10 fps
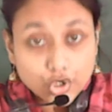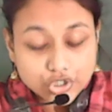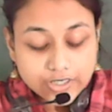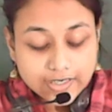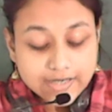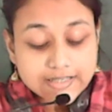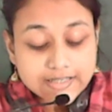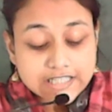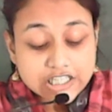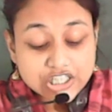একার
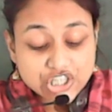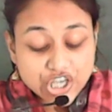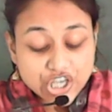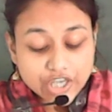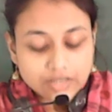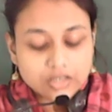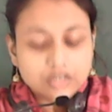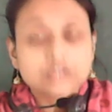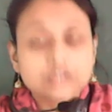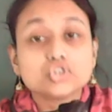ঝে
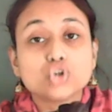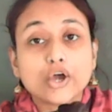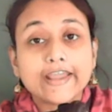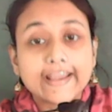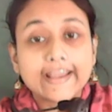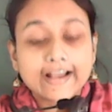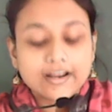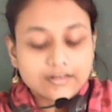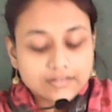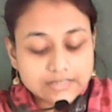একার
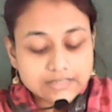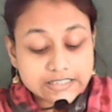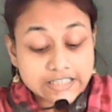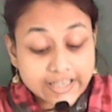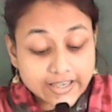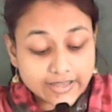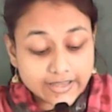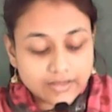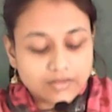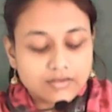ঝে
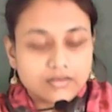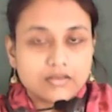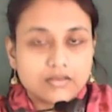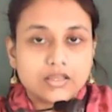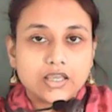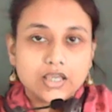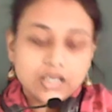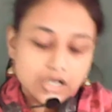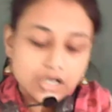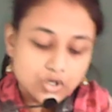
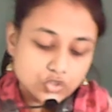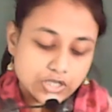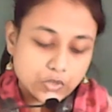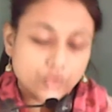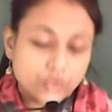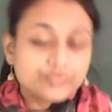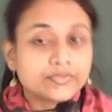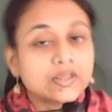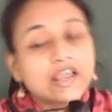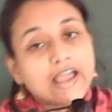এইখানেও দেখো
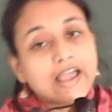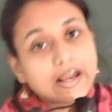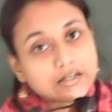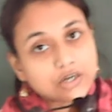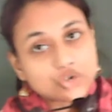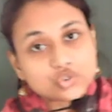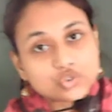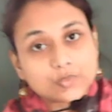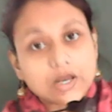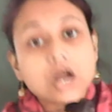একটারও
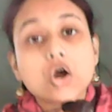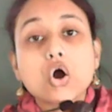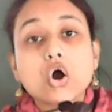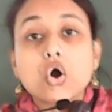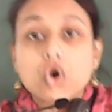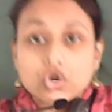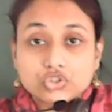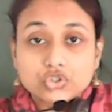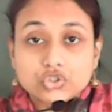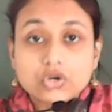তোমরা অর্থ
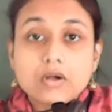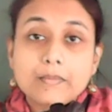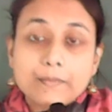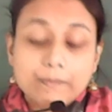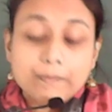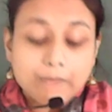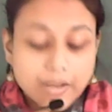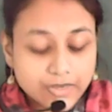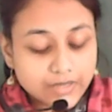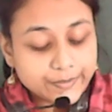
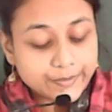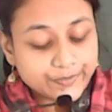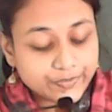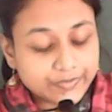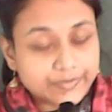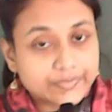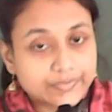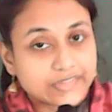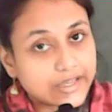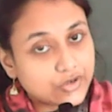পাবে না
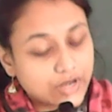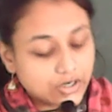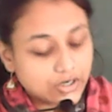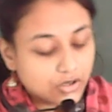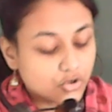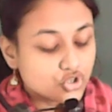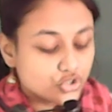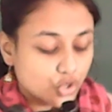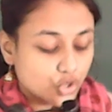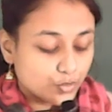তাই এগুলো একটা
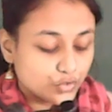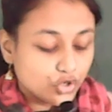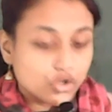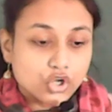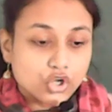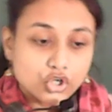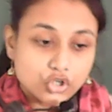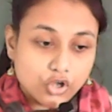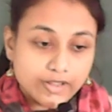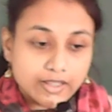শব্দ
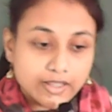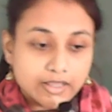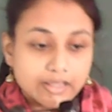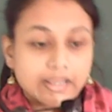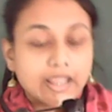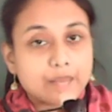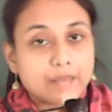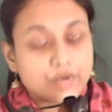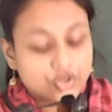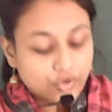নয়
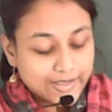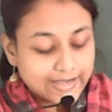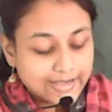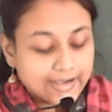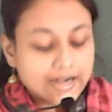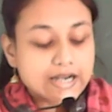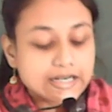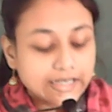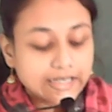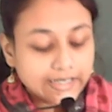এরপরে টয়ে একার
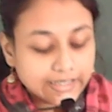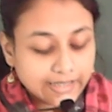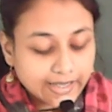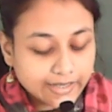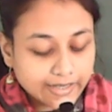টে